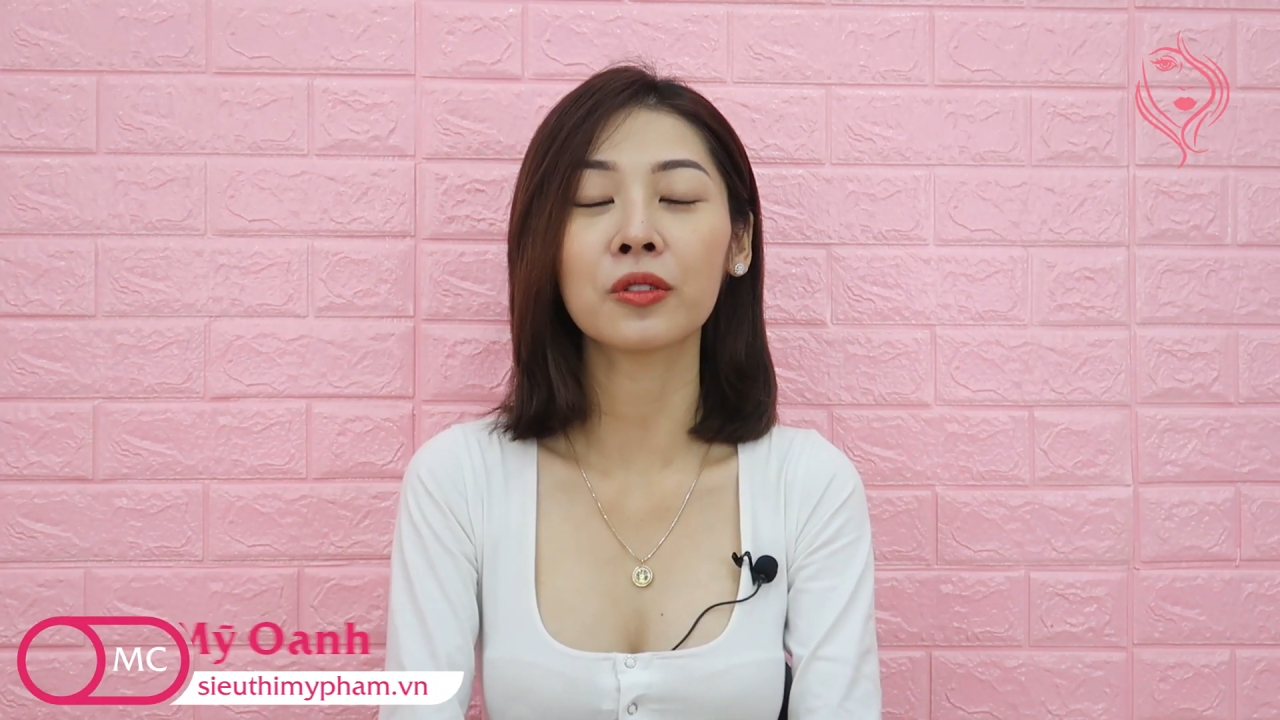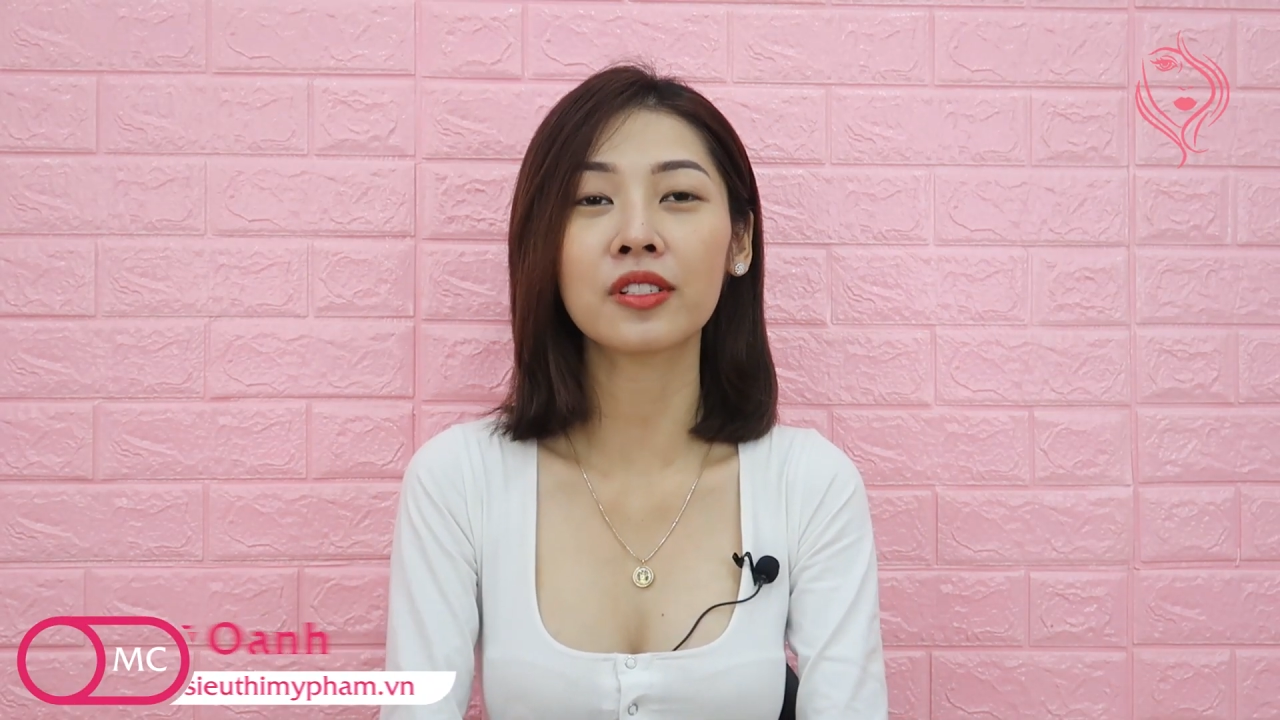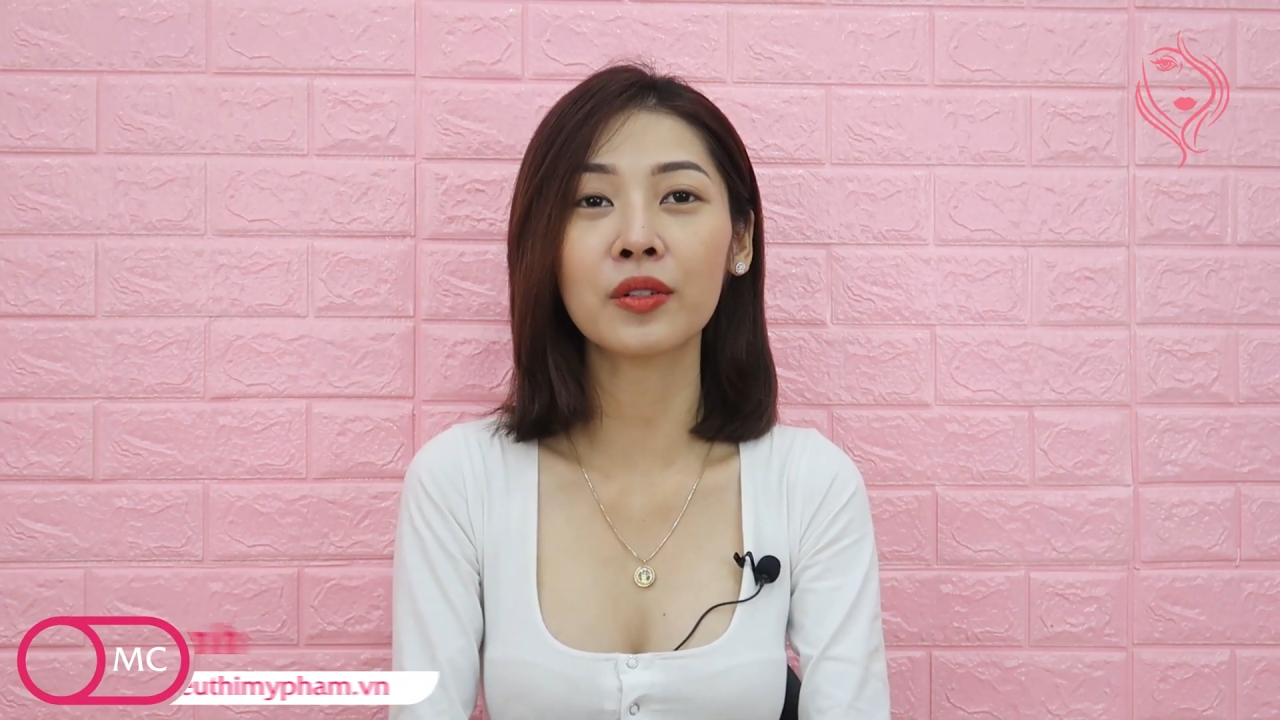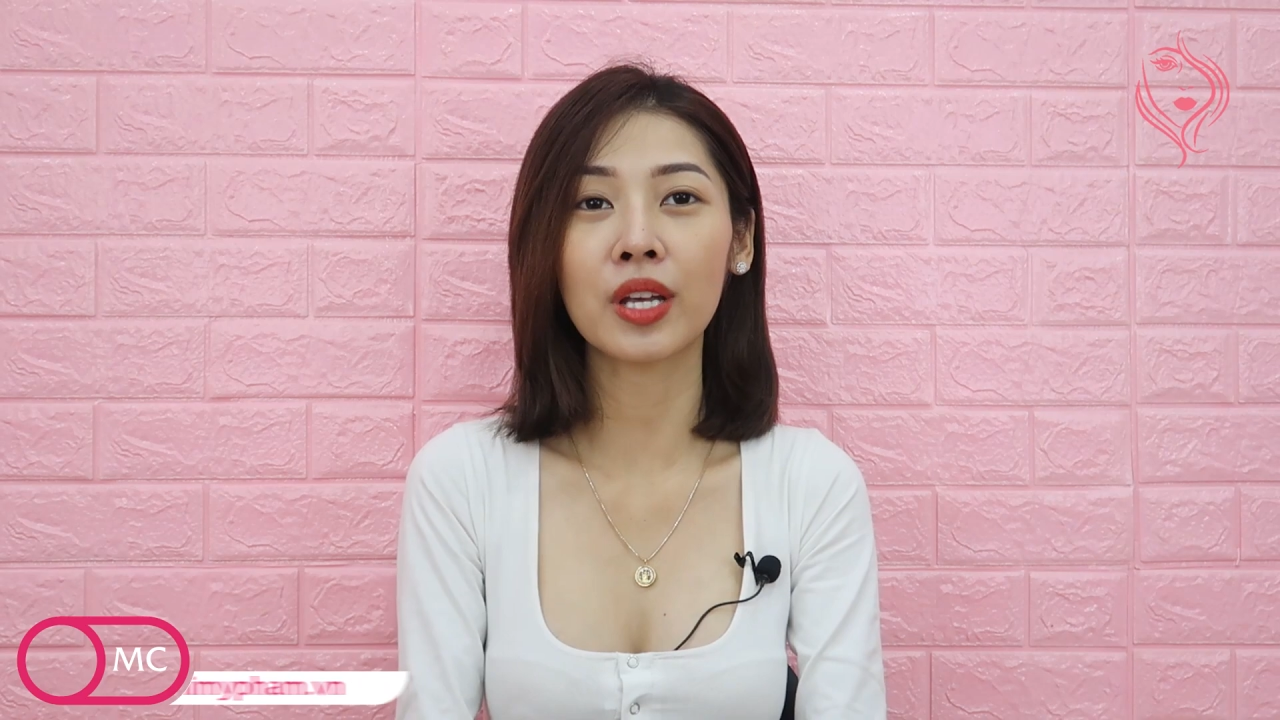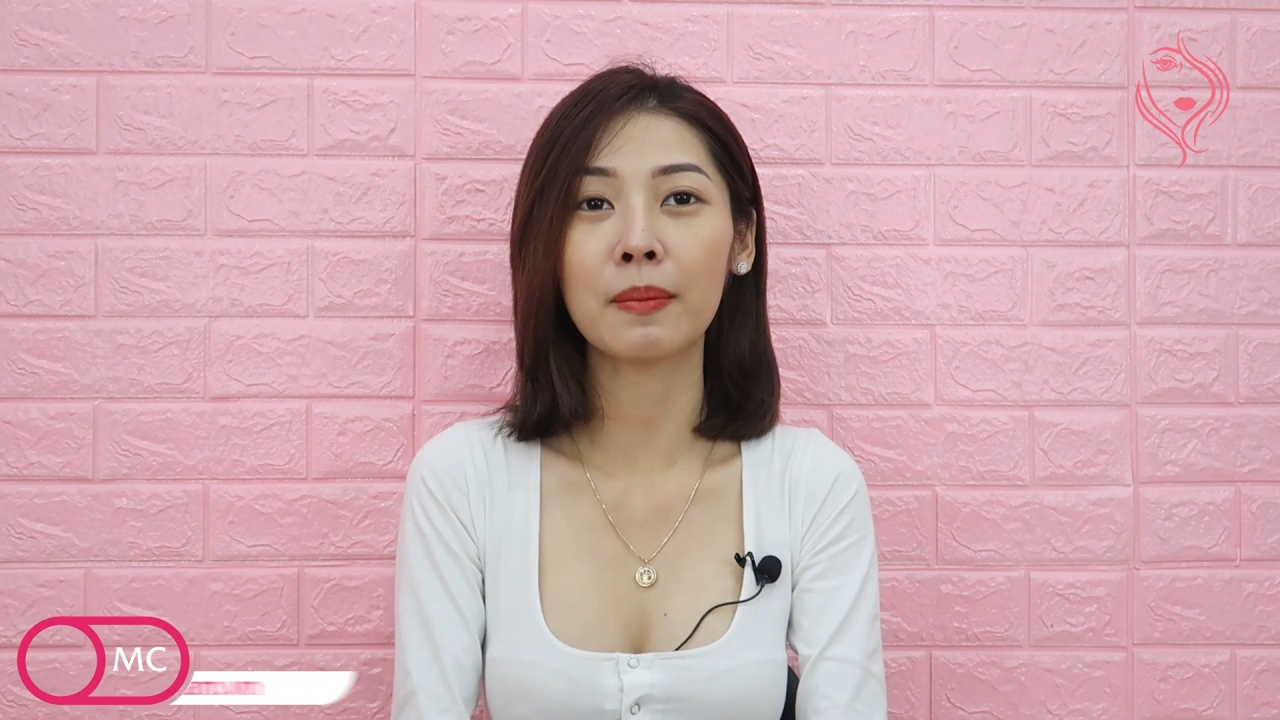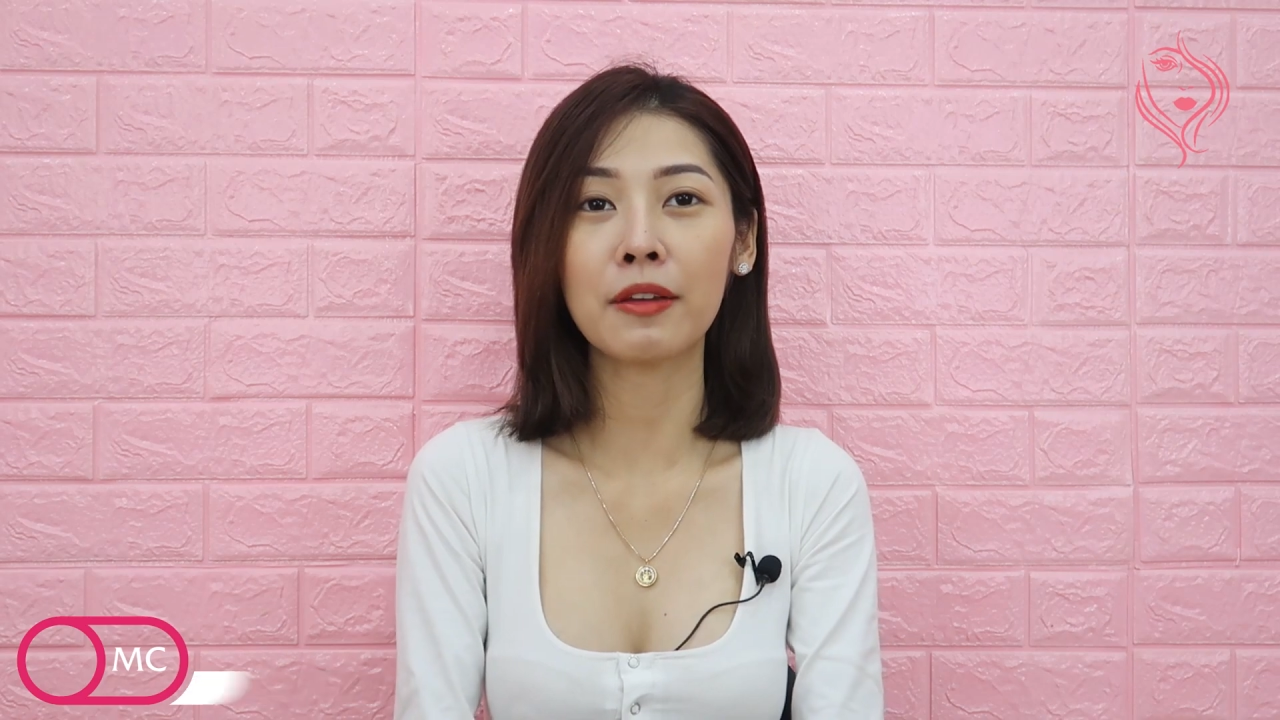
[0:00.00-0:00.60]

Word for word: của siêu thị